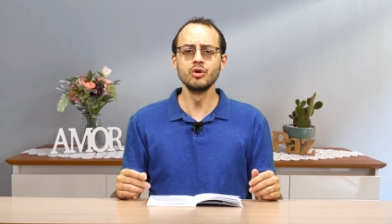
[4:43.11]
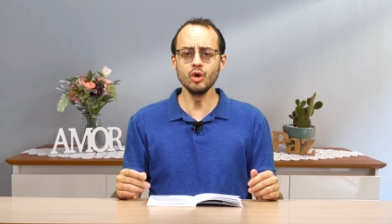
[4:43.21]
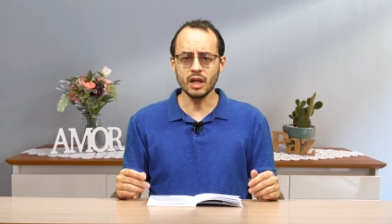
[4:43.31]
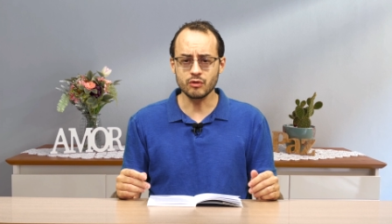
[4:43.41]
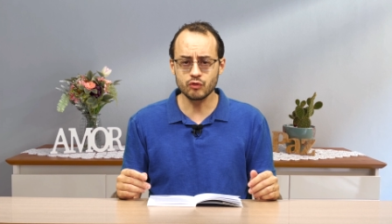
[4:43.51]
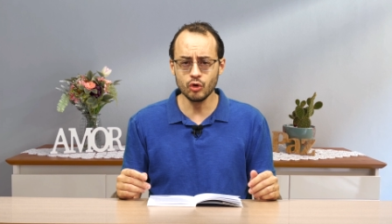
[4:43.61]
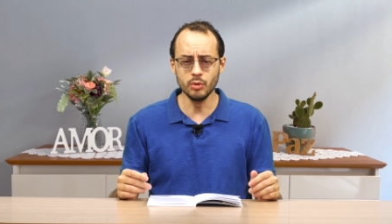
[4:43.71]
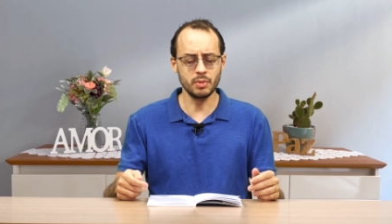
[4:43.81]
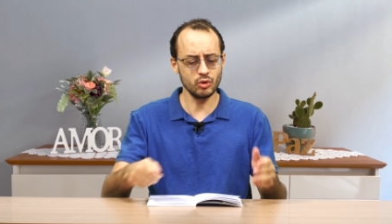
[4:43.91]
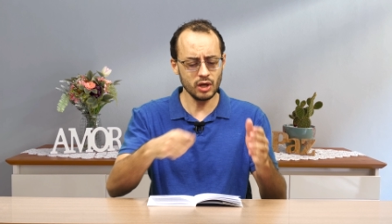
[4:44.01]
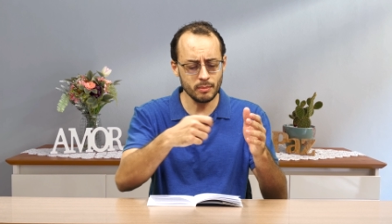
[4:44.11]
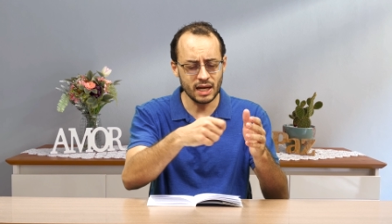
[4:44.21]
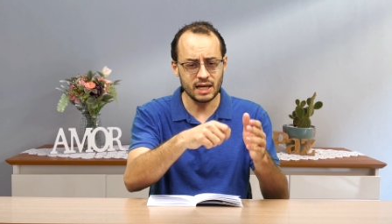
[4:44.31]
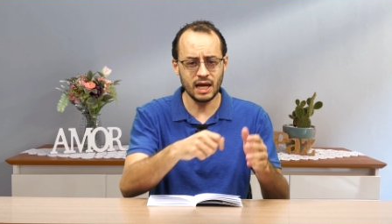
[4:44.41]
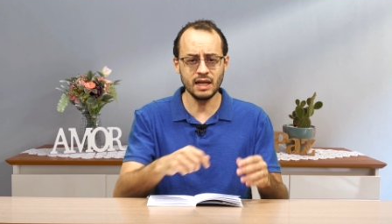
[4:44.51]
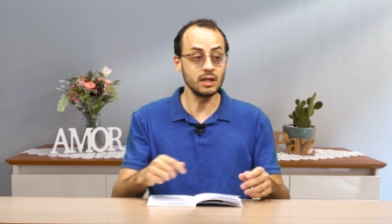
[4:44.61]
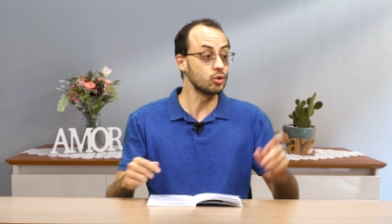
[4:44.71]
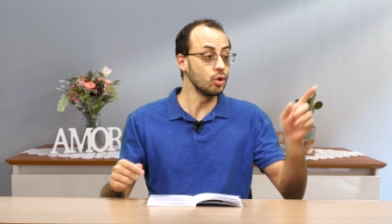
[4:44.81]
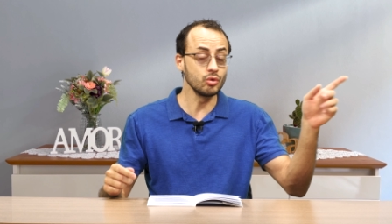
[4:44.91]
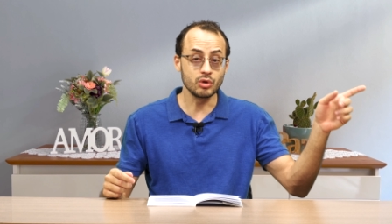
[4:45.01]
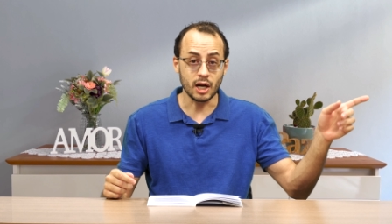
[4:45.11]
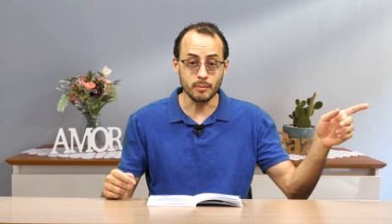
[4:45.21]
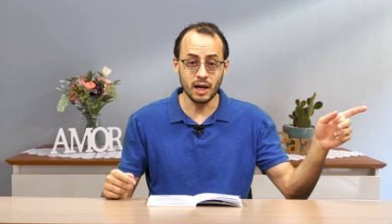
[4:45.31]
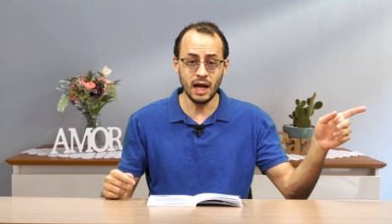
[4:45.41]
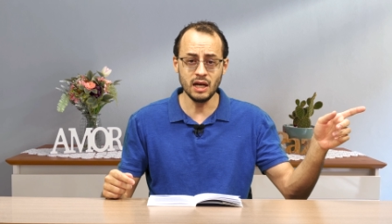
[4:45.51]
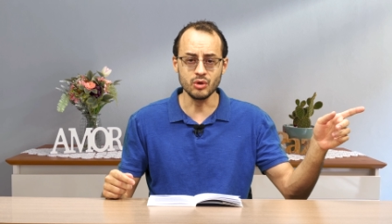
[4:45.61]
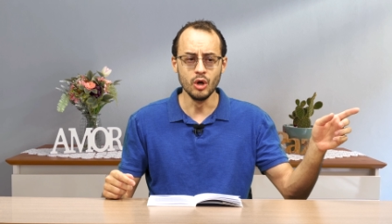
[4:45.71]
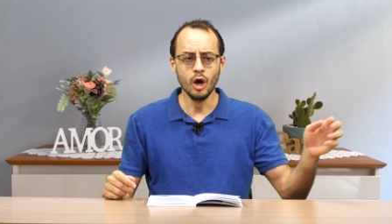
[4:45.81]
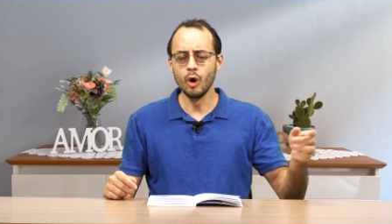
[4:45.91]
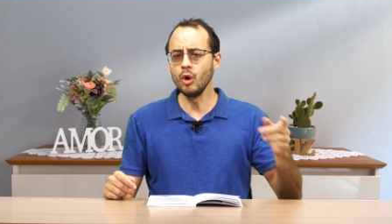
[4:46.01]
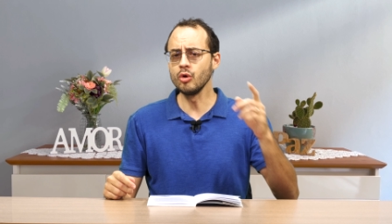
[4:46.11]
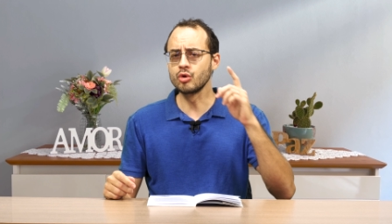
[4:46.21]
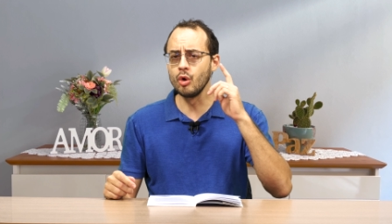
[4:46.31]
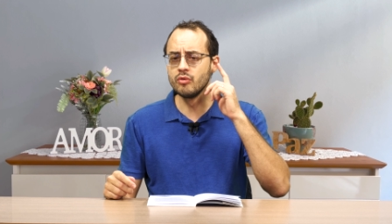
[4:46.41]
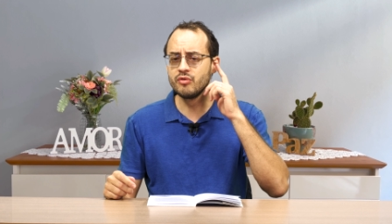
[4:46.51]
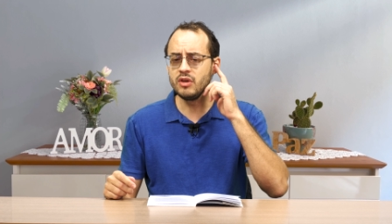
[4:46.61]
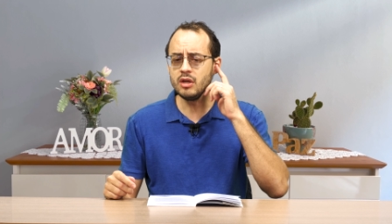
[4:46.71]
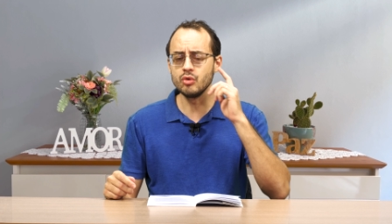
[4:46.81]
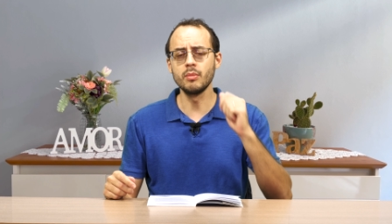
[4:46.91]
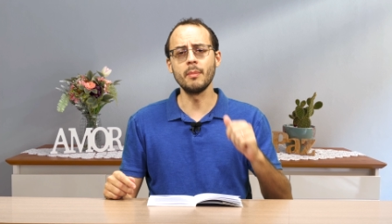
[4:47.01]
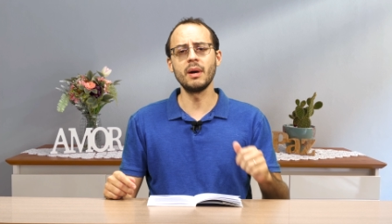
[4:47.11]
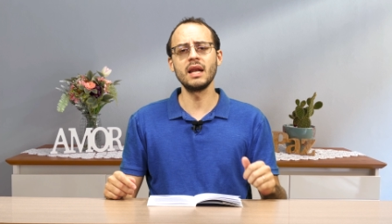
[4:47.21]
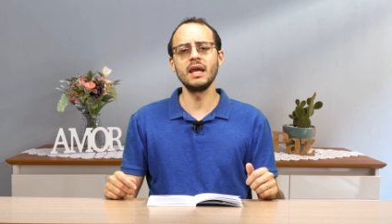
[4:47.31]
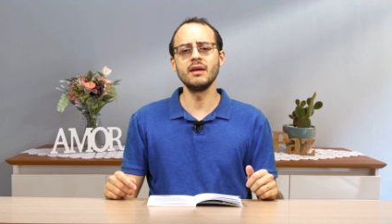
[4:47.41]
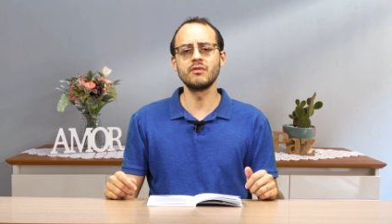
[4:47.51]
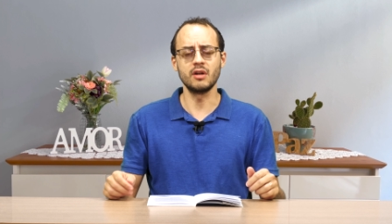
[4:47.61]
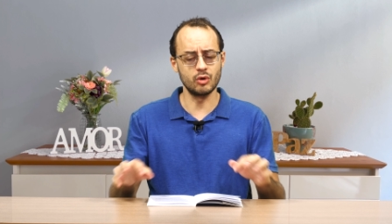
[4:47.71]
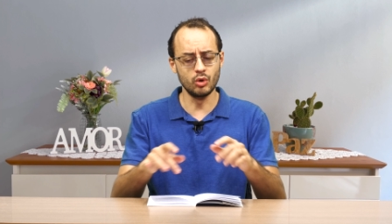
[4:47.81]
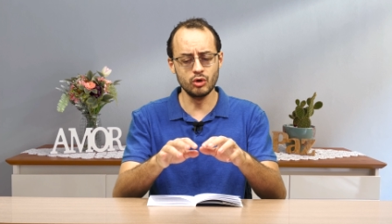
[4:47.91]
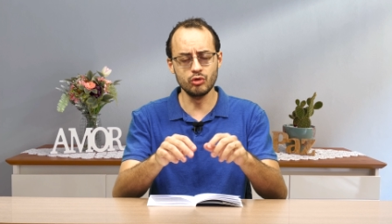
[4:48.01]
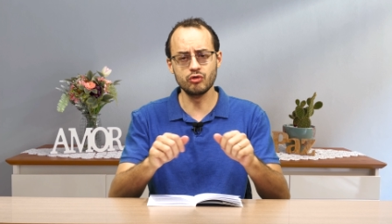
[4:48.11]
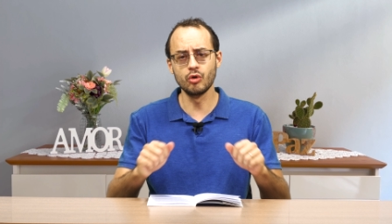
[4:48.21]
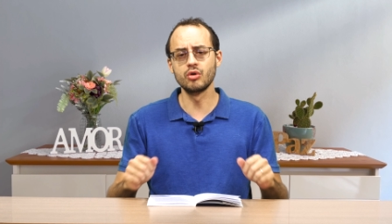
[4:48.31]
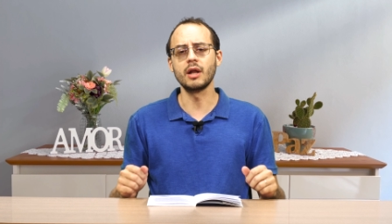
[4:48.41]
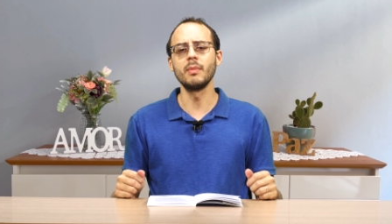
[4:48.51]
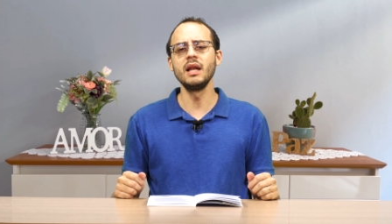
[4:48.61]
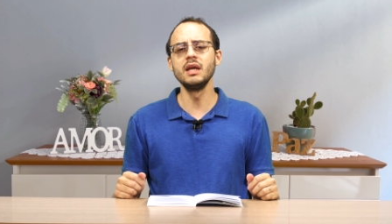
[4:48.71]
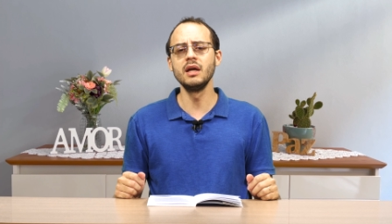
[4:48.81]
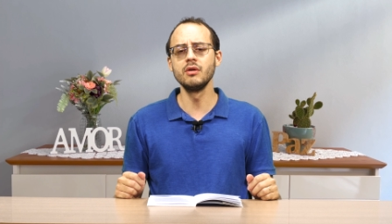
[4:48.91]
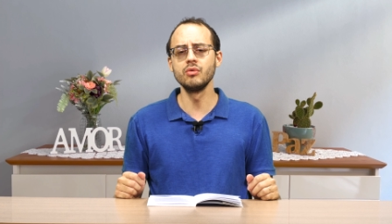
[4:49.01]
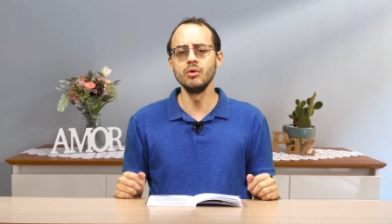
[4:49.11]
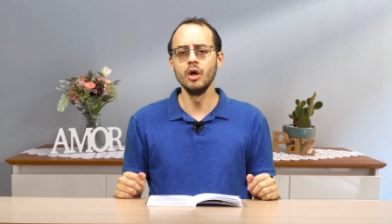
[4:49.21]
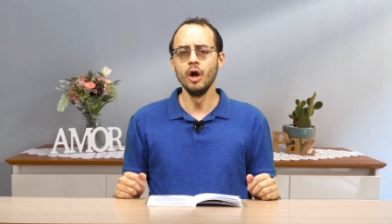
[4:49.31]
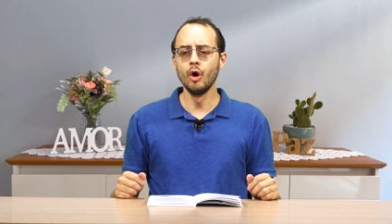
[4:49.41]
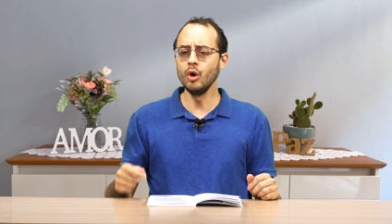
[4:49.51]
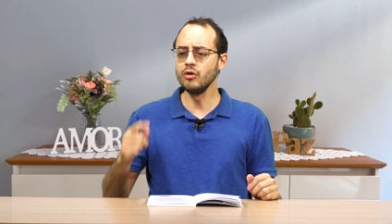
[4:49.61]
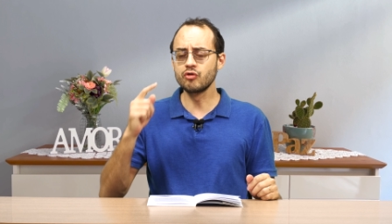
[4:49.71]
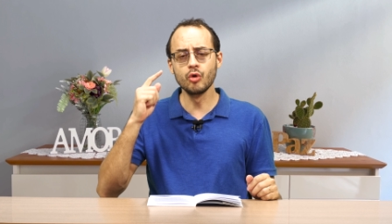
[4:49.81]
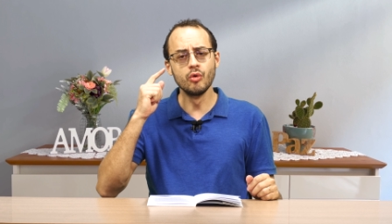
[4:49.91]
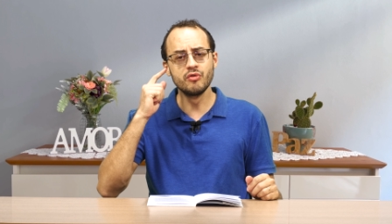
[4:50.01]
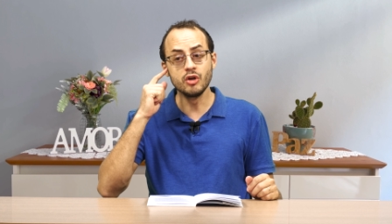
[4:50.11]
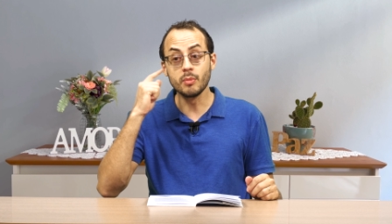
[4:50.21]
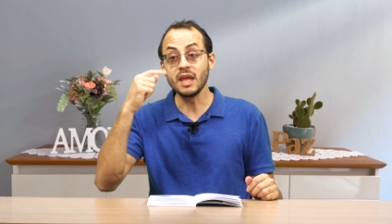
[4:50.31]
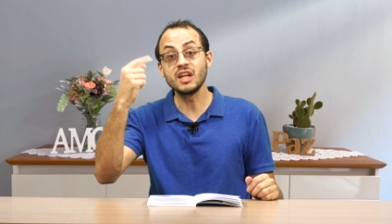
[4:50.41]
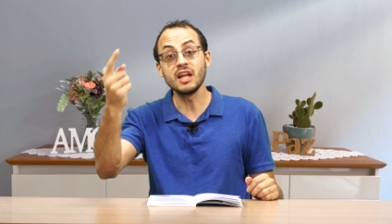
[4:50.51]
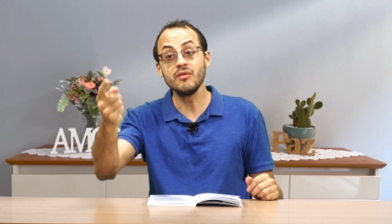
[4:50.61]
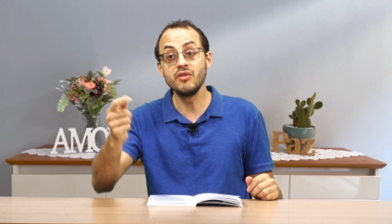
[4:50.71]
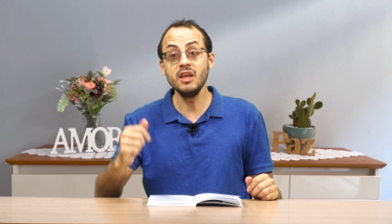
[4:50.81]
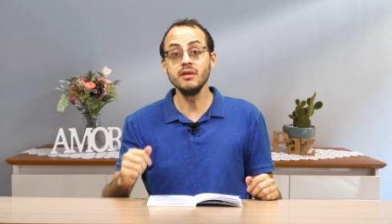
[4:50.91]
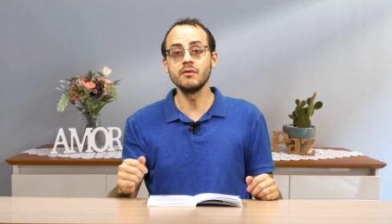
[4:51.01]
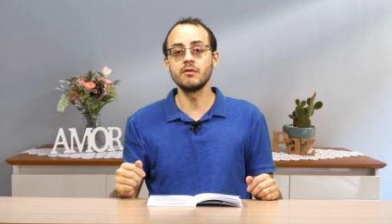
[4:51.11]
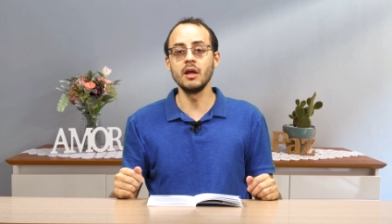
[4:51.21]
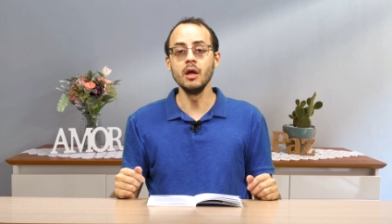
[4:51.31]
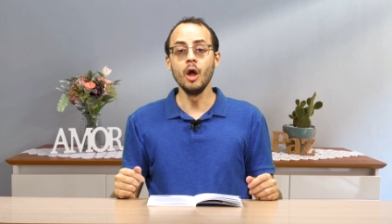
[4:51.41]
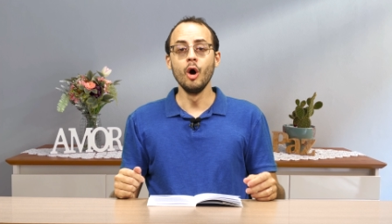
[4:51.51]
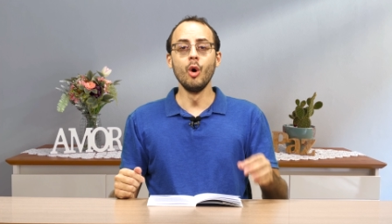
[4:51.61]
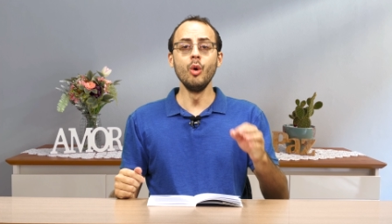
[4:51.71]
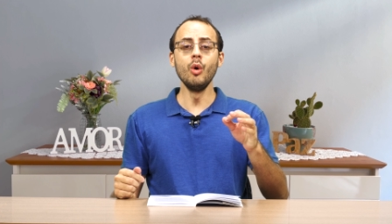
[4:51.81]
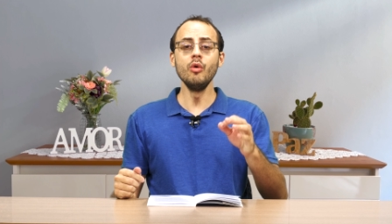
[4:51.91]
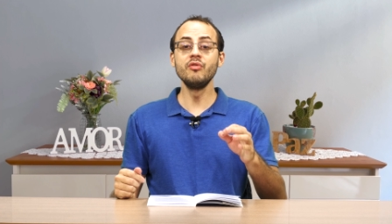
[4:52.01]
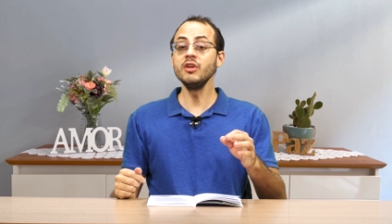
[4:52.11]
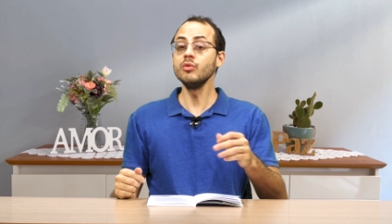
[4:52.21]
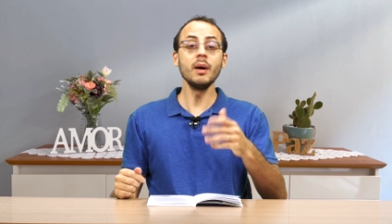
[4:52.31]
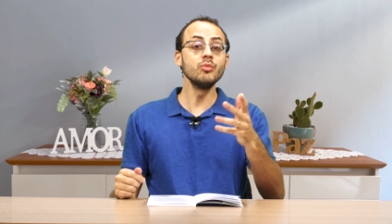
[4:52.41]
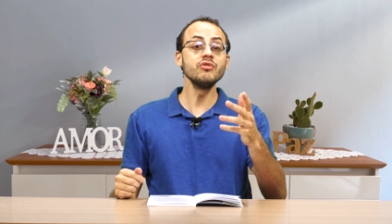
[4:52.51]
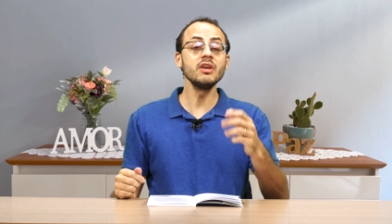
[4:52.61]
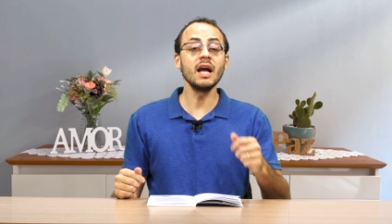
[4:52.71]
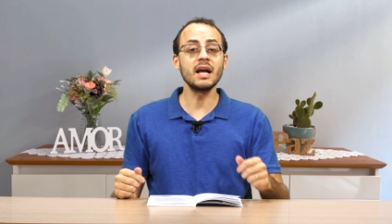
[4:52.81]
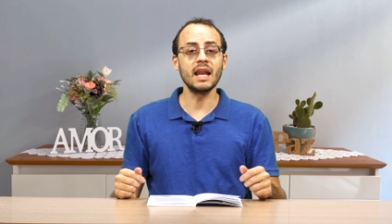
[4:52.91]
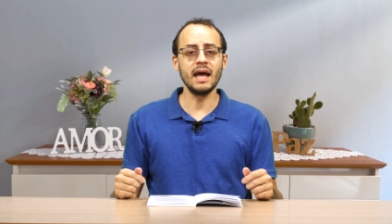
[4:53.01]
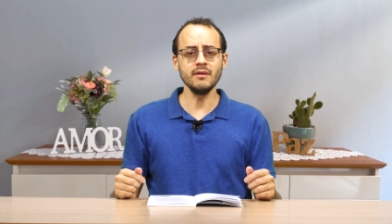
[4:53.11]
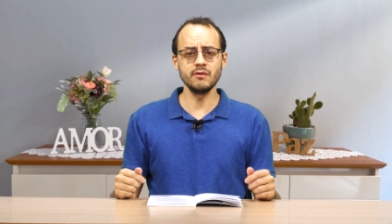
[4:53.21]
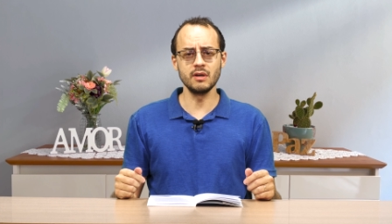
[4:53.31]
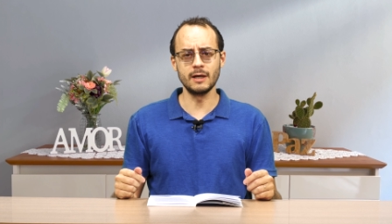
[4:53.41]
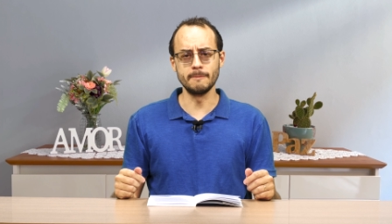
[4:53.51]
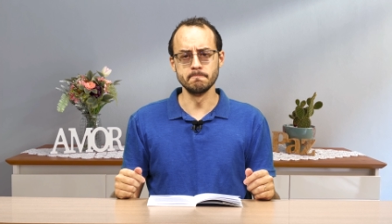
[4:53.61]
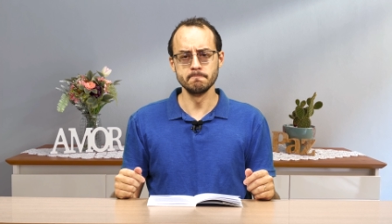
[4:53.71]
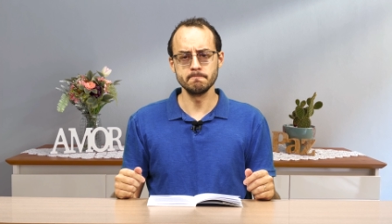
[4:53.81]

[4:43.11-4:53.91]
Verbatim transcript: Tô na sopa, tô na batata, tô no trabalho, ou eu estou ouvindo uma palestra quando eu estou trabalhando, ou estou ouvindo uma entrevista, ou ouvindo uma música clássica